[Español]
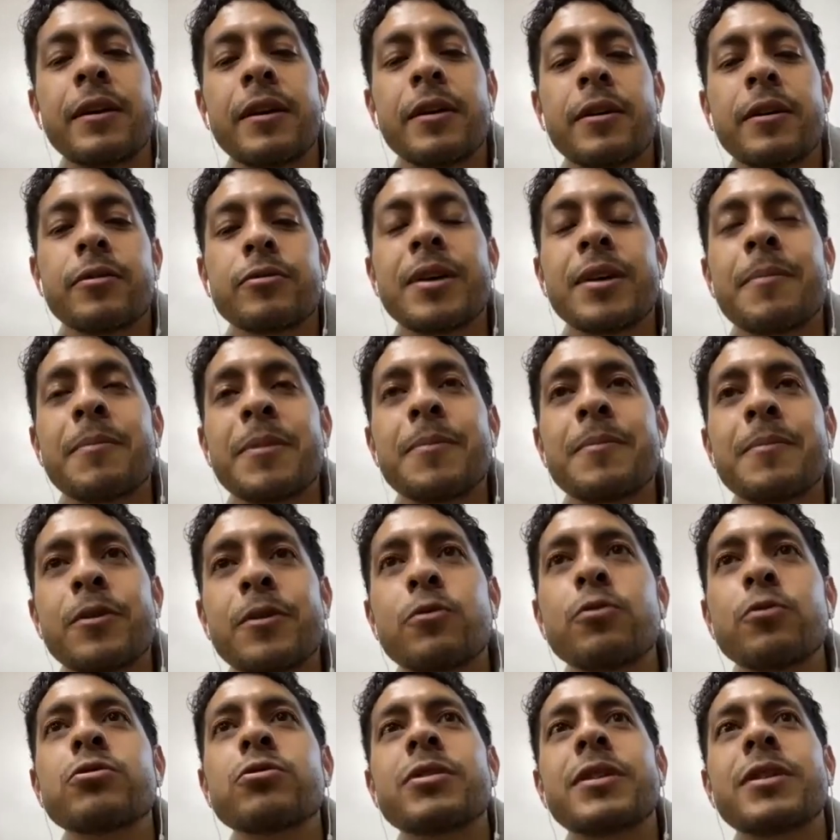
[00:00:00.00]
O sea, a mí me
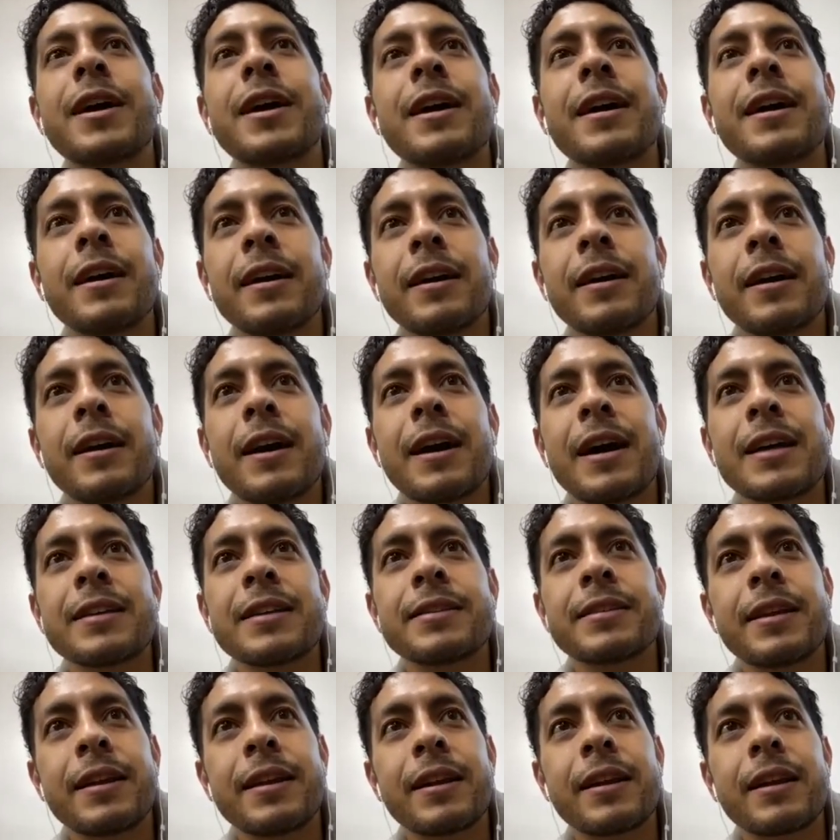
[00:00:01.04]
gusta
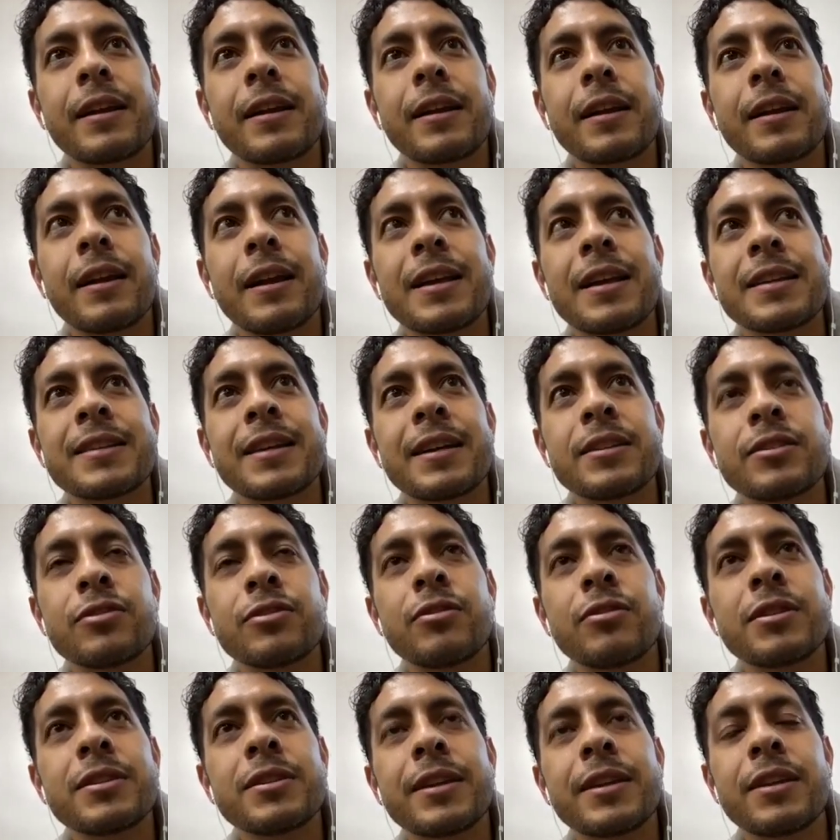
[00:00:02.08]
hacer las
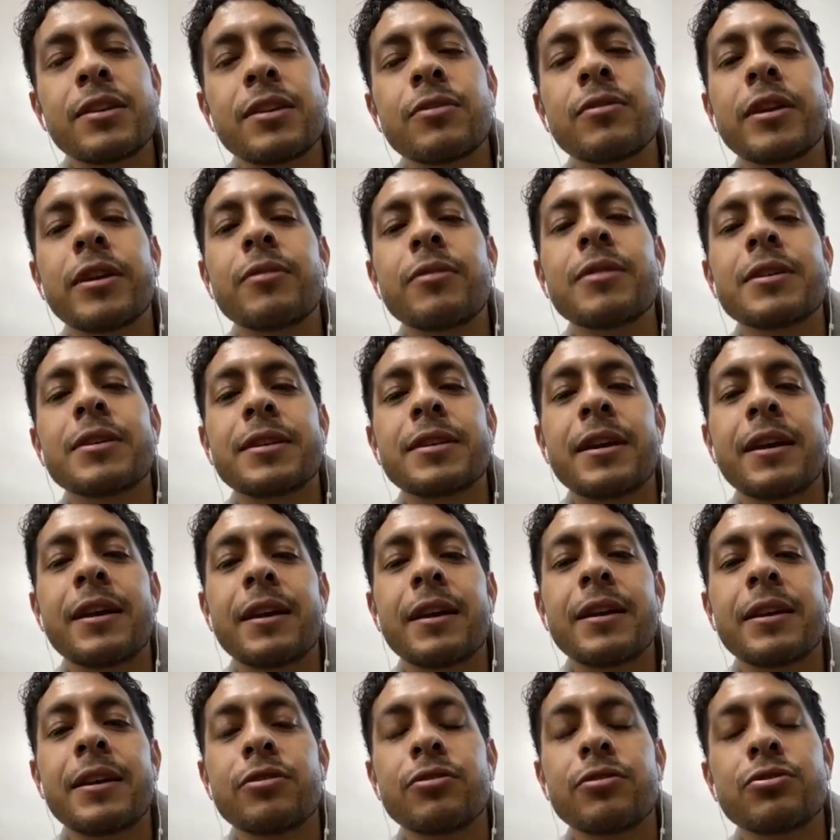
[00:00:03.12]
canciones que yo quiero hacer
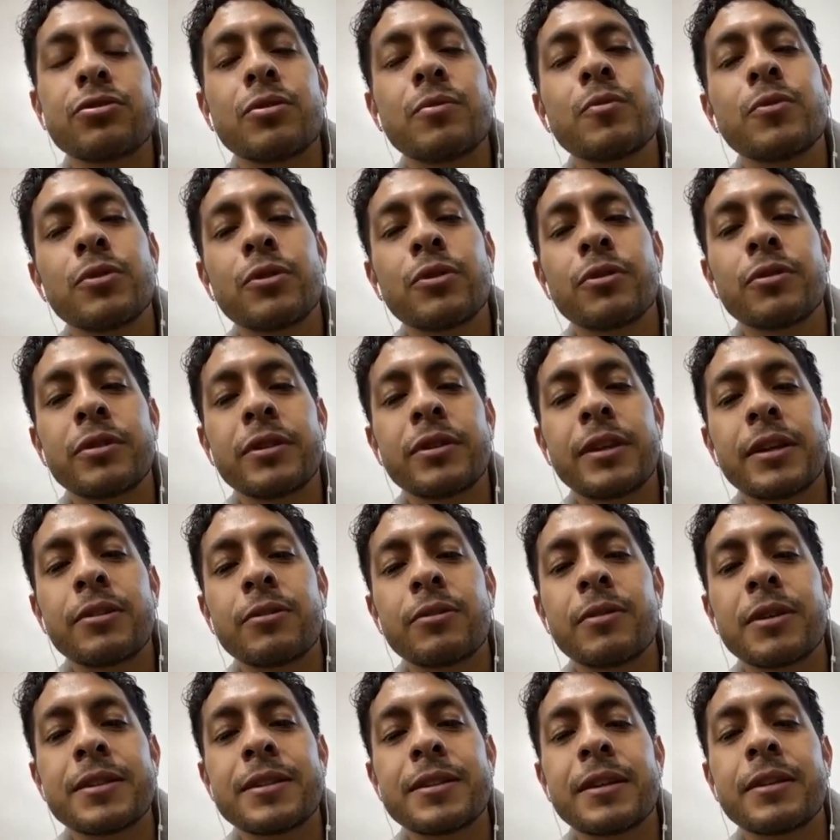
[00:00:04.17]
y yo soy muy contento
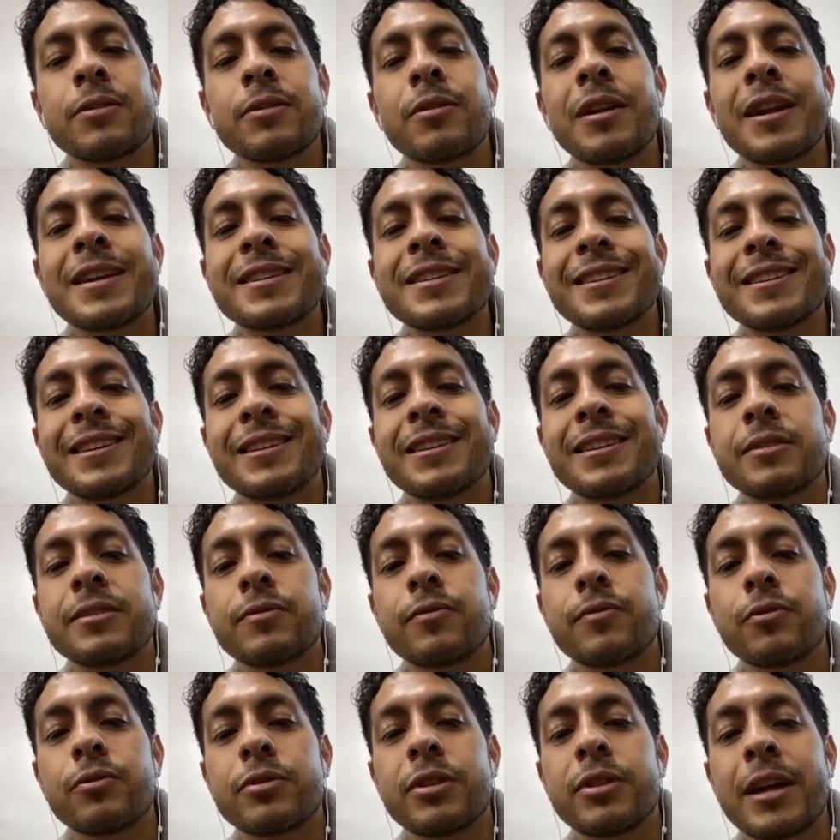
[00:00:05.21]
haciéndolas y
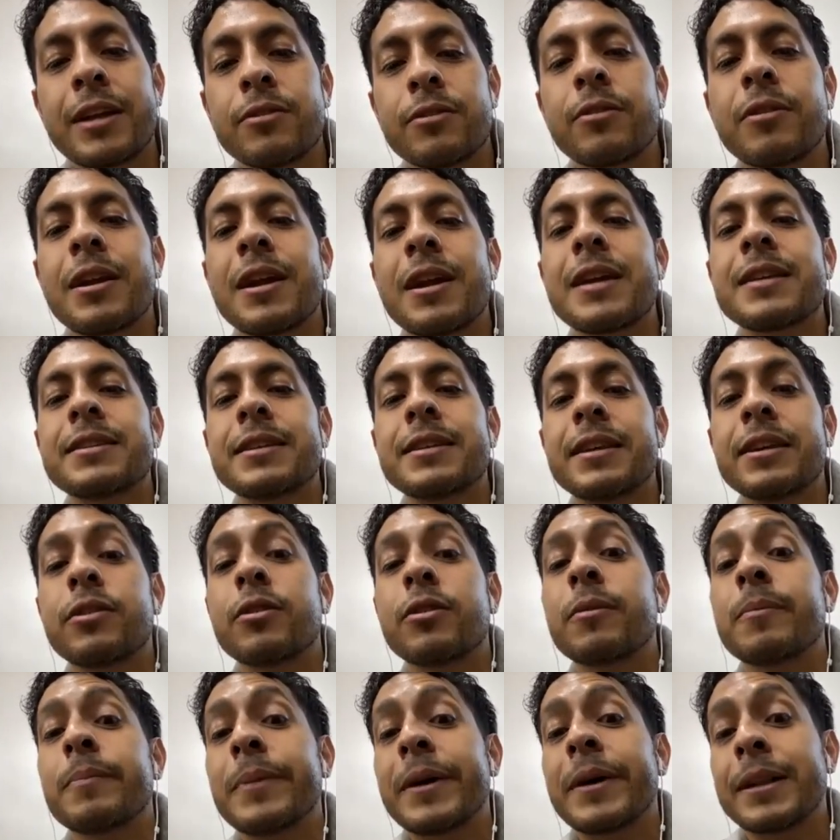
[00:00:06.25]
disfrutándolas y
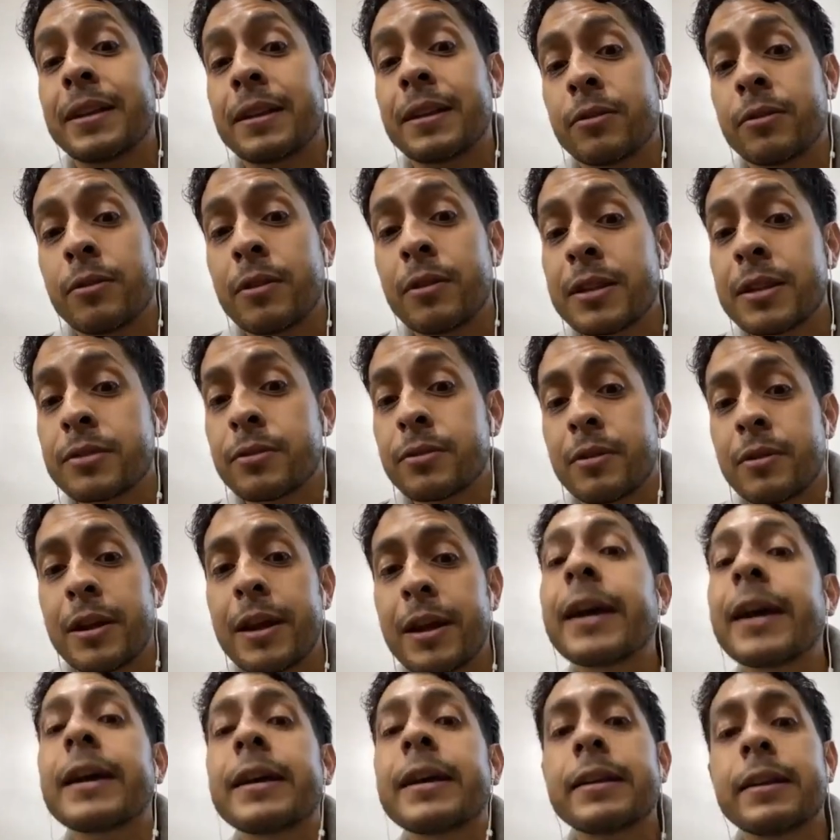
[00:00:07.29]
compartiéndolas con la
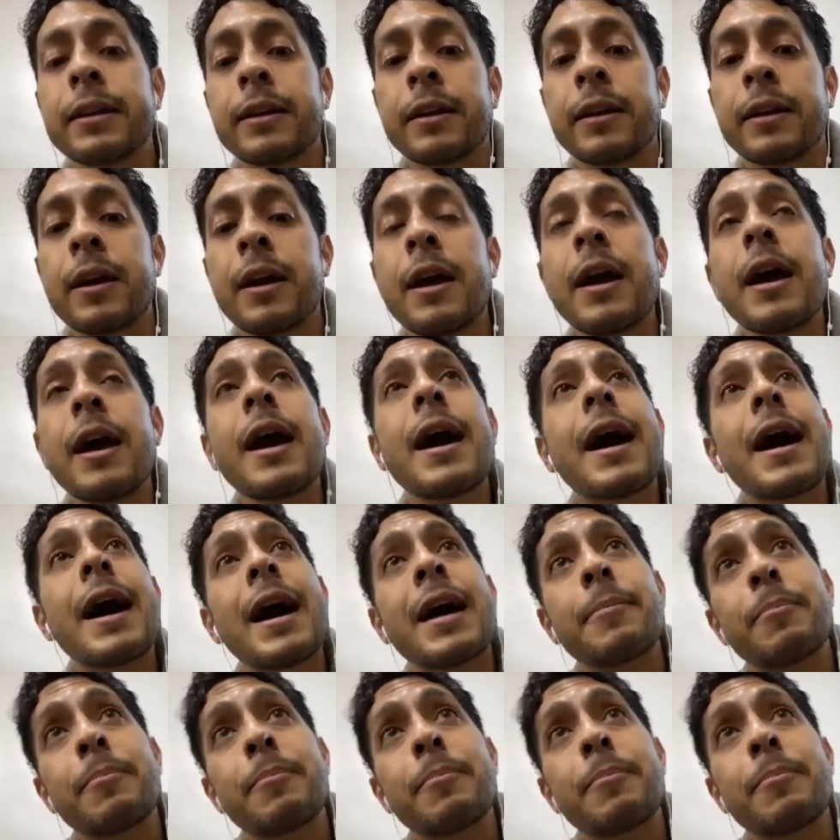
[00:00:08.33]
gente. Hay